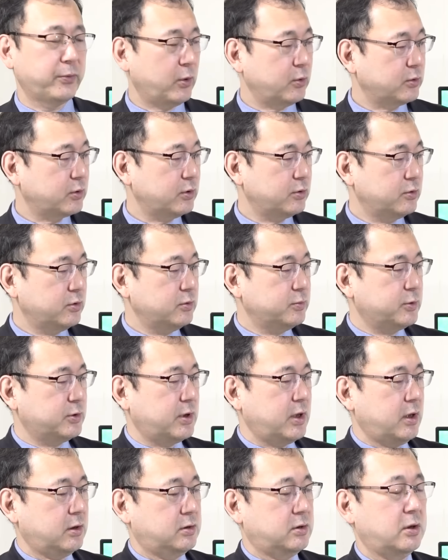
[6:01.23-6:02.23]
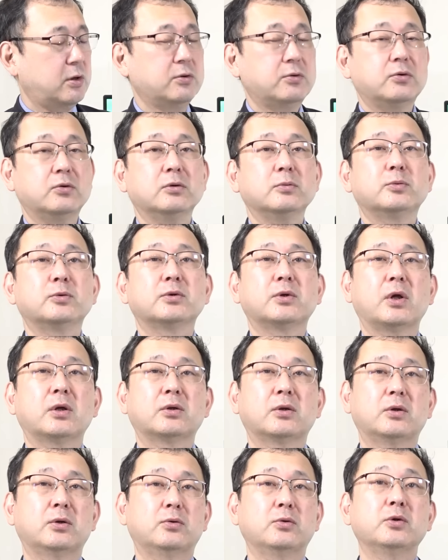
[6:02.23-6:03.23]
本当にルーブルでやってたらルーブルでっ
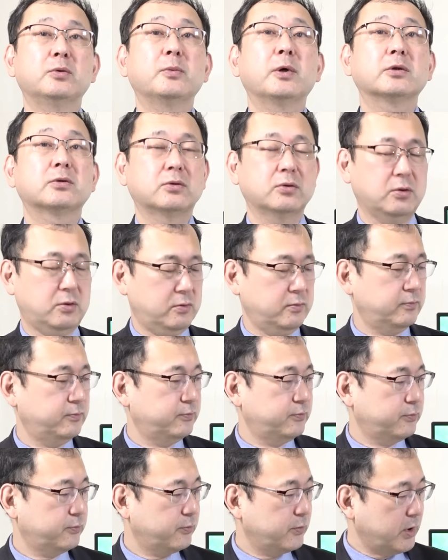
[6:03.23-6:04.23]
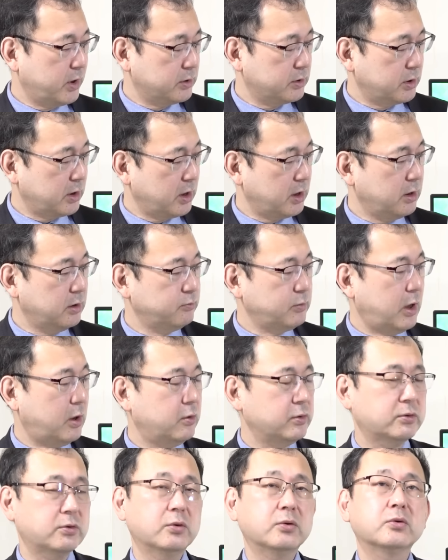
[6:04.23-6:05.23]
て言いますよ。なんで、まあ
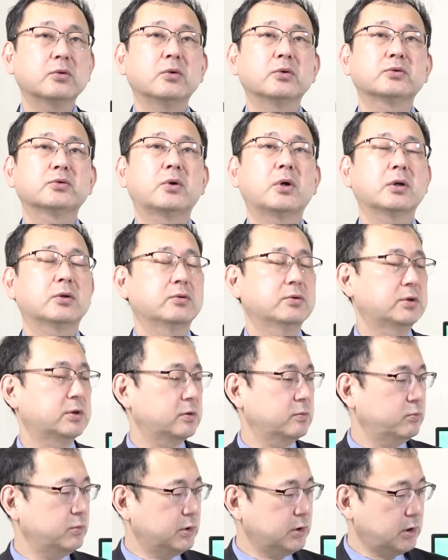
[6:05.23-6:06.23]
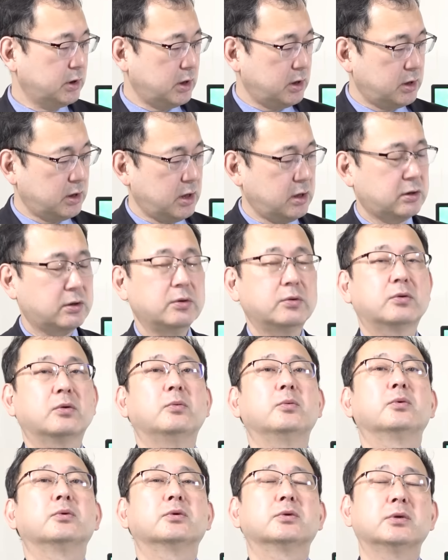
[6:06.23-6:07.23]
ほとんどおそらく人民元でやってると
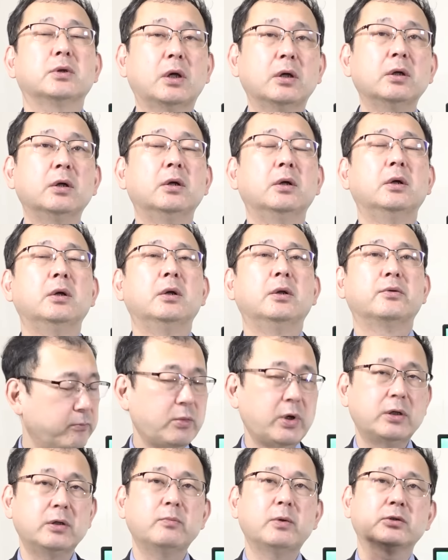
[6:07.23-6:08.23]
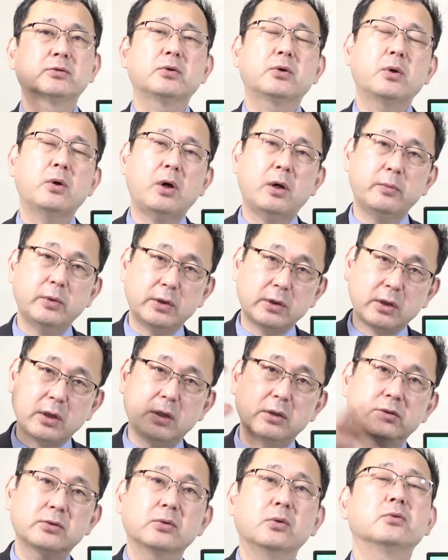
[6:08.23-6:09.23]
思うんですね。まあ今それをアメリカ
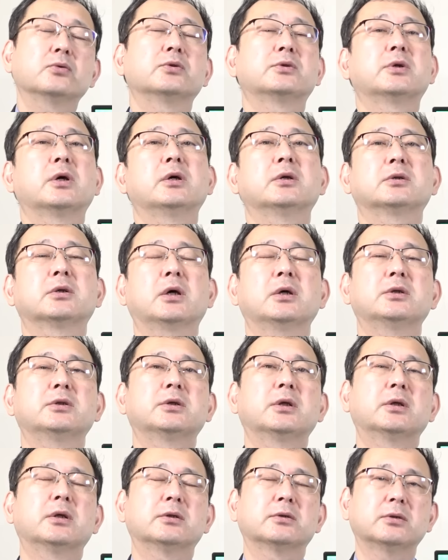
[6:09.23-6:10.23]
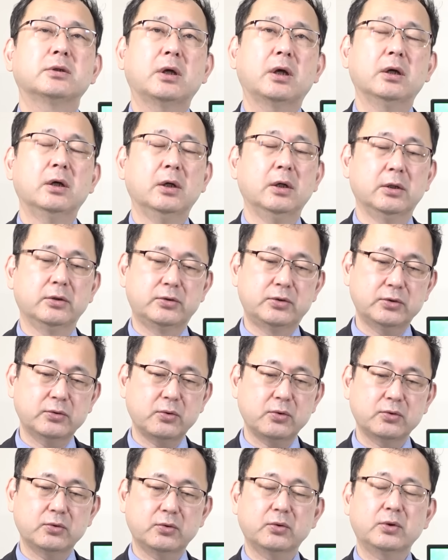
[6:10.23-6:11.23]
がすごく制裁してですね、中
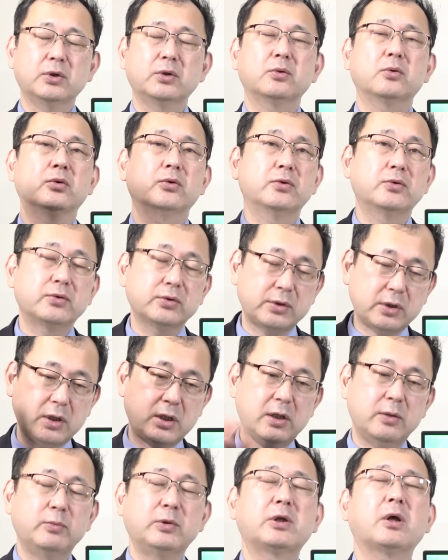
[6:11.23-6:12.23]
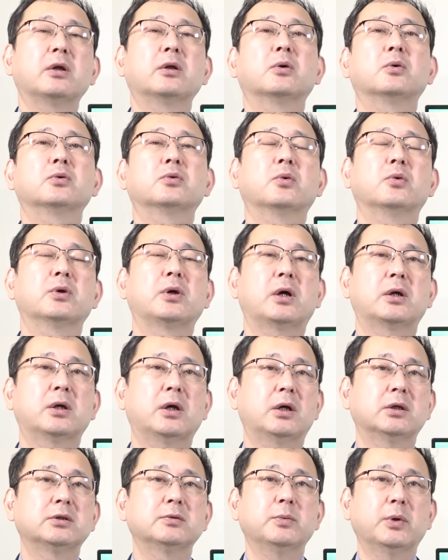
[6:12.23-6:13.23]
国の銀行を許さないみたいなことをやり
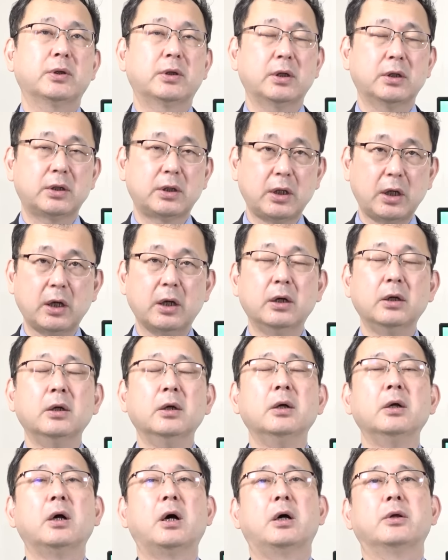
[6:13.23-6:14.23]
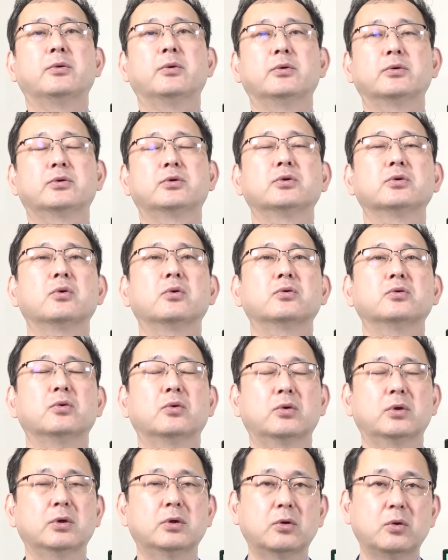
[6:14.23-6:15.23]
始めてて、あの中国
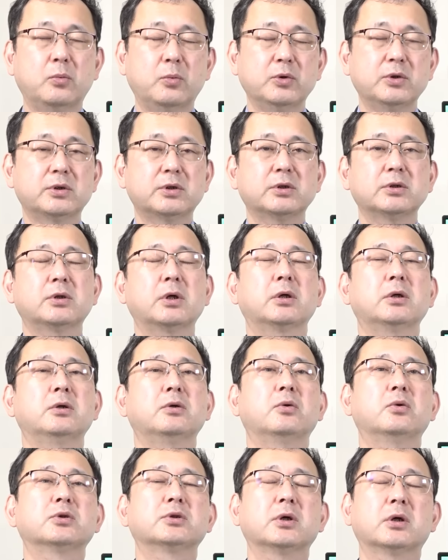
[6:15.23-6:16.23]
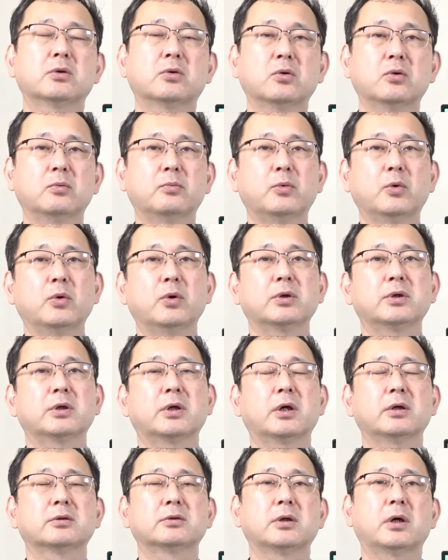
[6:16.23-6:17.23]
の銀行も一時的にロシアとの貿易
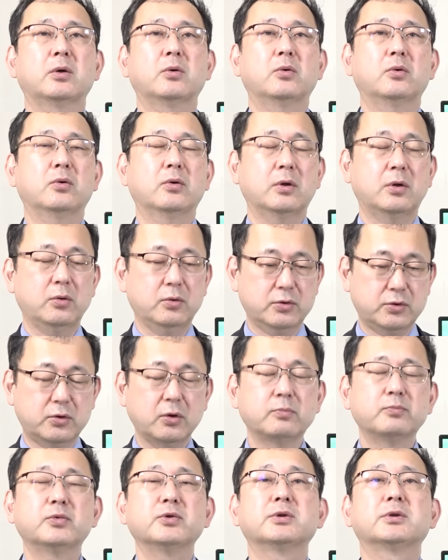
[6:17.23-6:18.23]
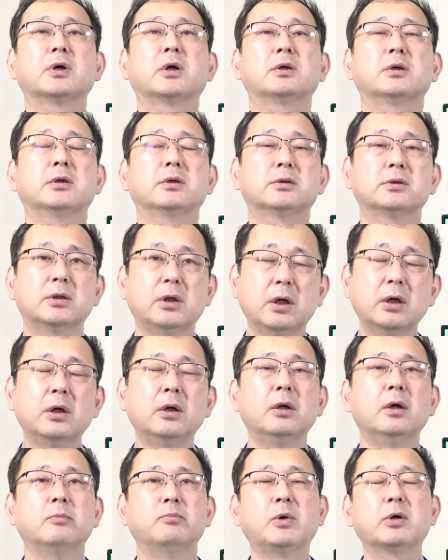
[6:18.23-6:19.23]
決済をこうストップしたりですね、
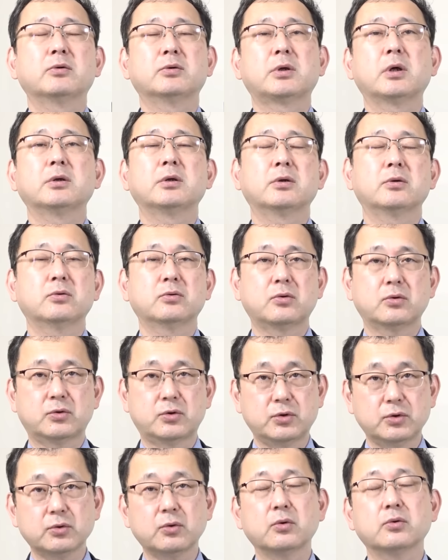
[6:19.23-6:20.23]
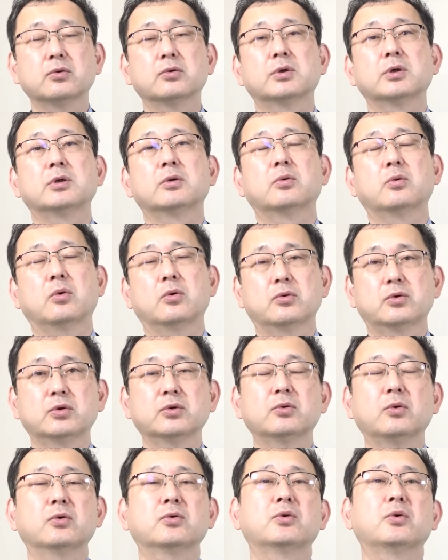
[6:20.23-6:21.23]
まあ具体的に言うと中国銀行、
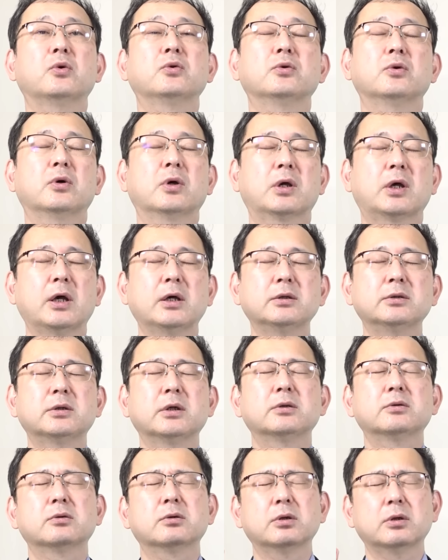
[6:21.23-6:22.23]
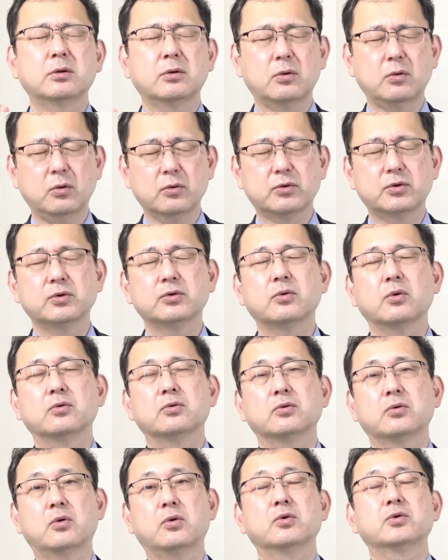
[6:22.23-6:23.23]
中国建設銀行、中国
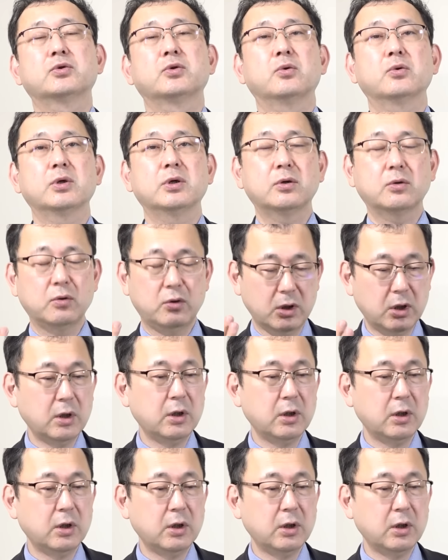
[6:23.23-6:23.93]
交渉銀行、